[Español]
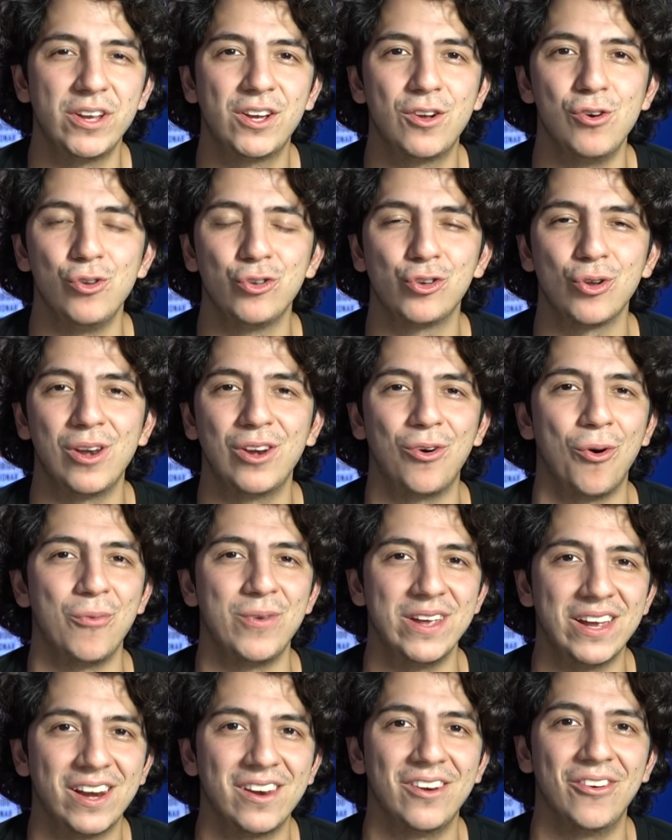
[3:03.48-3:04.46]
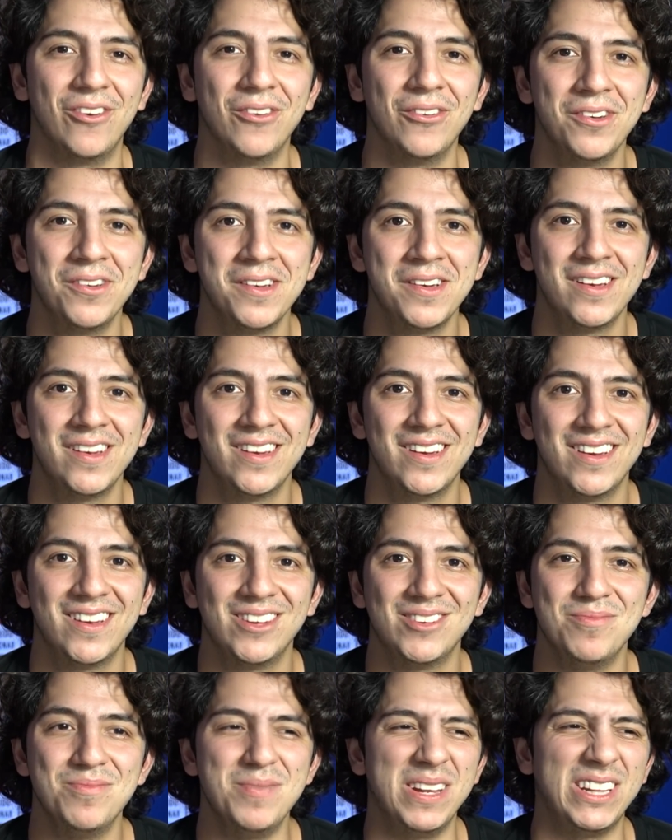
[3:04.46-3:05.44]
incluso el gobierno
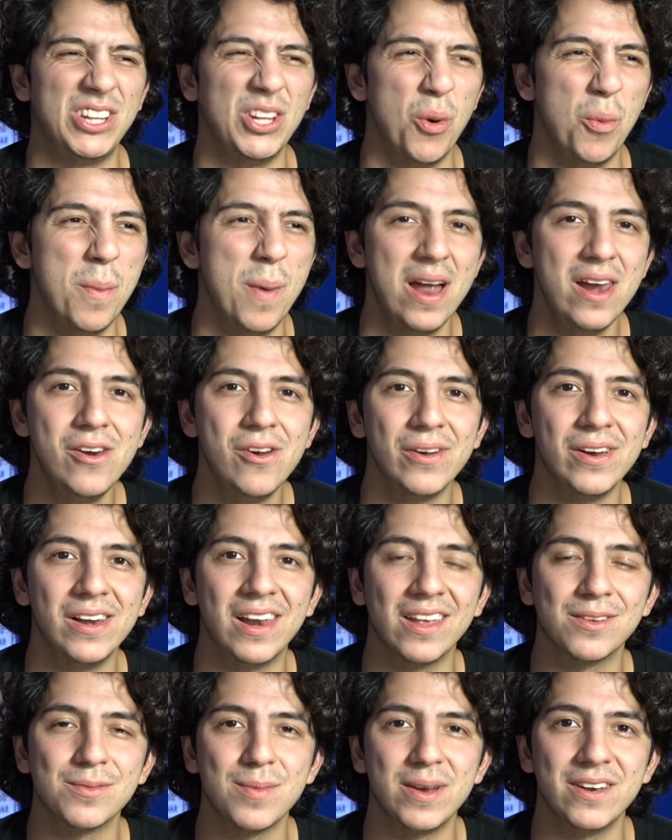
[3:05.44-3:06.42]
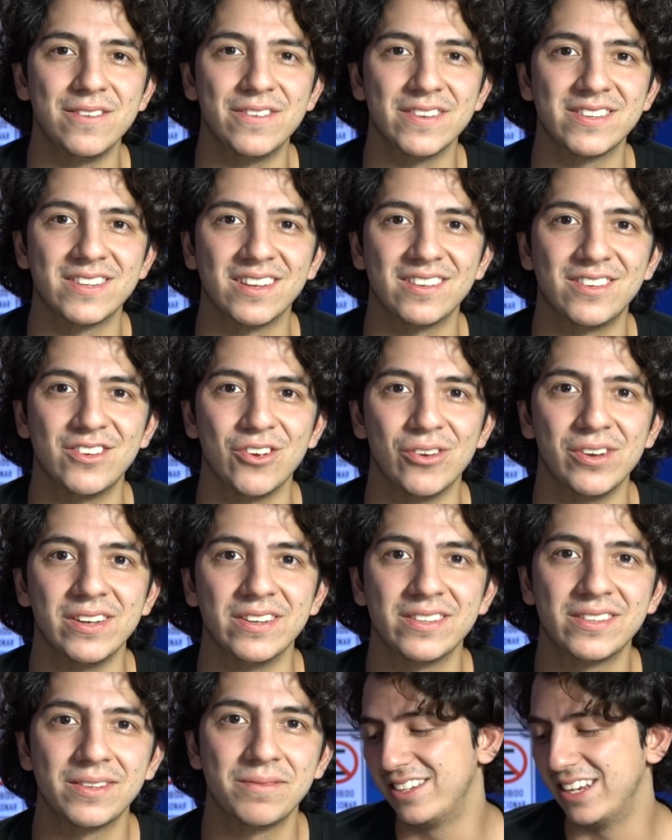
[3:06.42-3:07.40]
metió mano en las
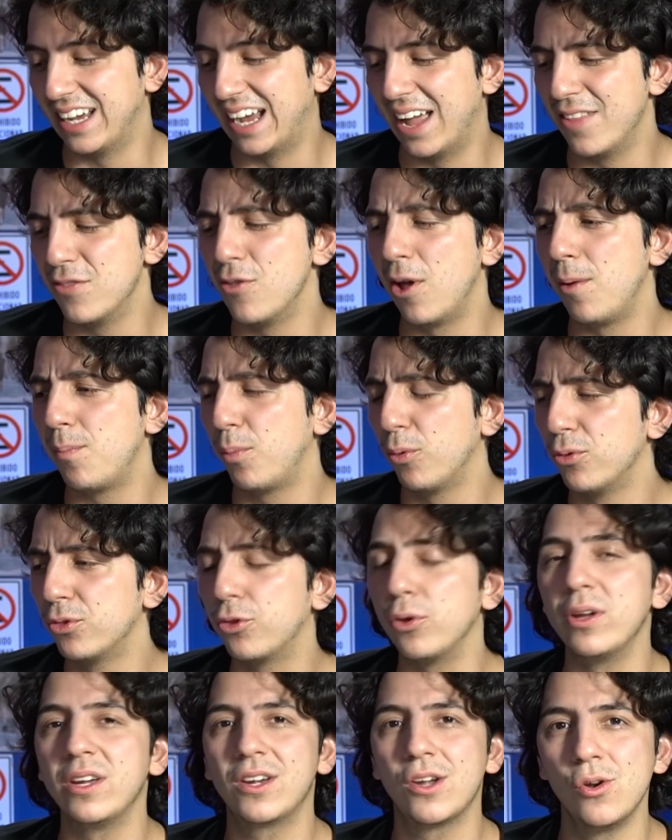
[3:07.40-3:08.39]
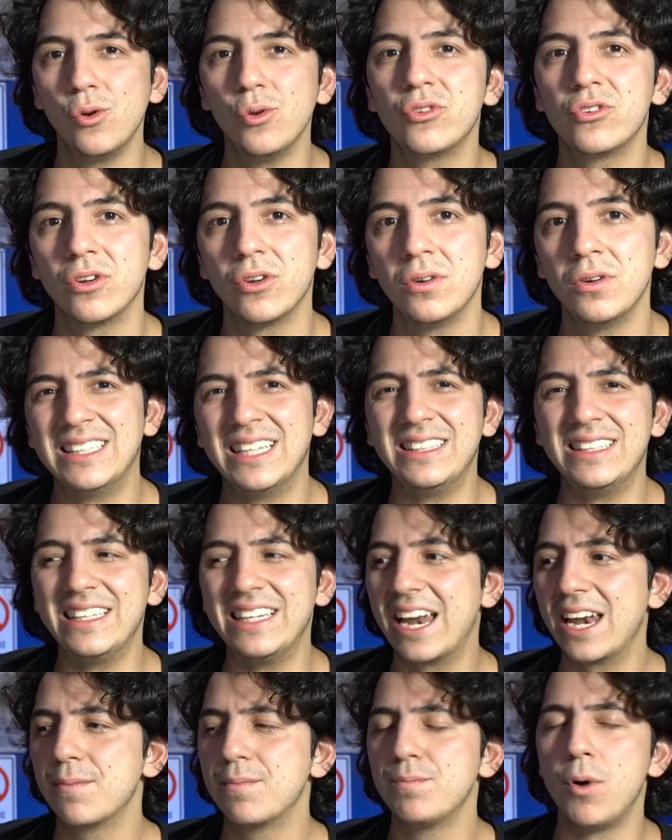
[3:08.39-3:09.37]
manifestaciones, llegando al punto incluso de
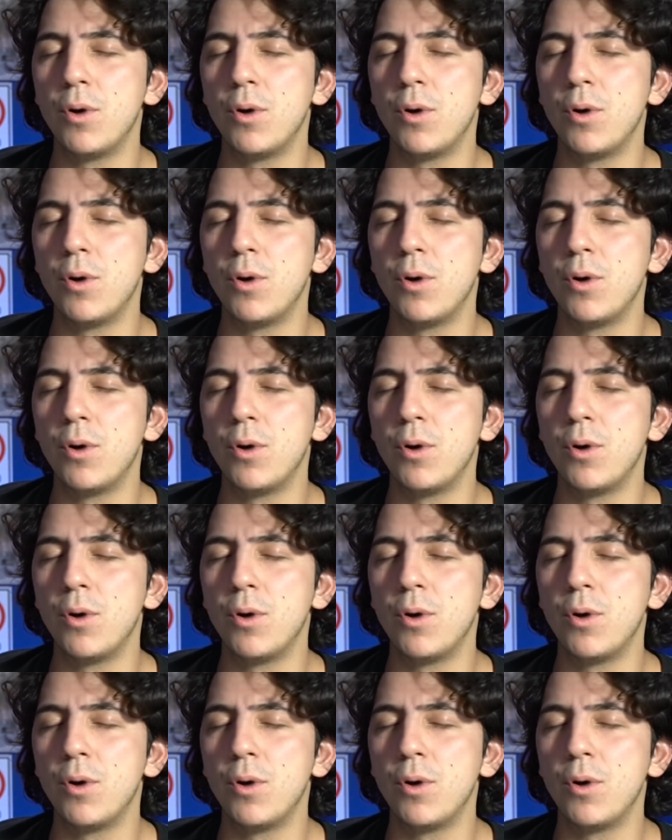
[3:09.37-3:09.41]
tirar